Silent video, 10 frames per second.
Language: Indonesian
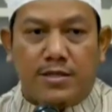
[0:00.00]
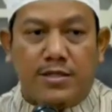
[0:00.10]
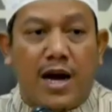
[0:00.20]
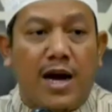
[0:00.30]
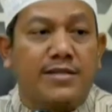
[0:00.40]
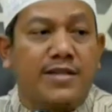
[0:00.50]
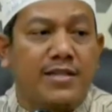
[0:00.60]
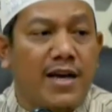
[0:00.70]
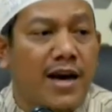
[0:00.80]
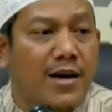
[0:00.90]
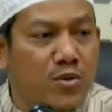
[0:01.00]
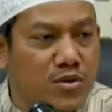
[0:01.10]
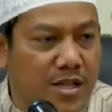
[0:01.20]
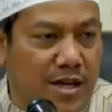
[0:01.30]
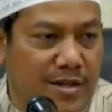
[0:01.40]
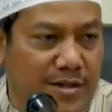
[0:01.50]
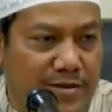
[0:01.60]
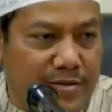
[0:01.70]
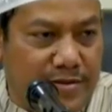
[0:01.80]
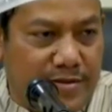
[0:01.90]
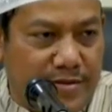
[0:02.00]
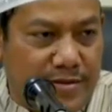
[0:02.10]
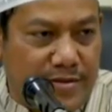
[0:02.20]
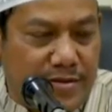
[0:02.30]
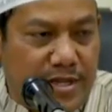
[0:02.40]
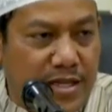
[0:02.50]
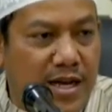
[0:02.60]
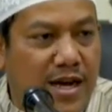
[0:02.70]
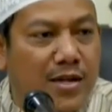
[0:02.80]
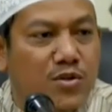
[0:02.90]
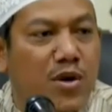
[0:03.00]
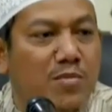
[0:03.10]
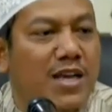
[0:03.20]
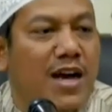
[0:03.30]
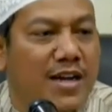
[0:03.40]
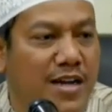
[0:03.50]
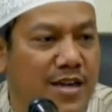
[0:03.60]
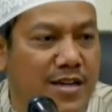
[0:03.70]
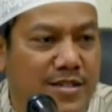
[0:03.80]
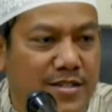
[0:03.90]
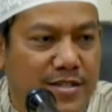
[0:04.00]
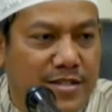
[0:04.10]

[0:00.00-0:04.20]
Jangan tanyakan Ustadz, tanyakan suami Anda.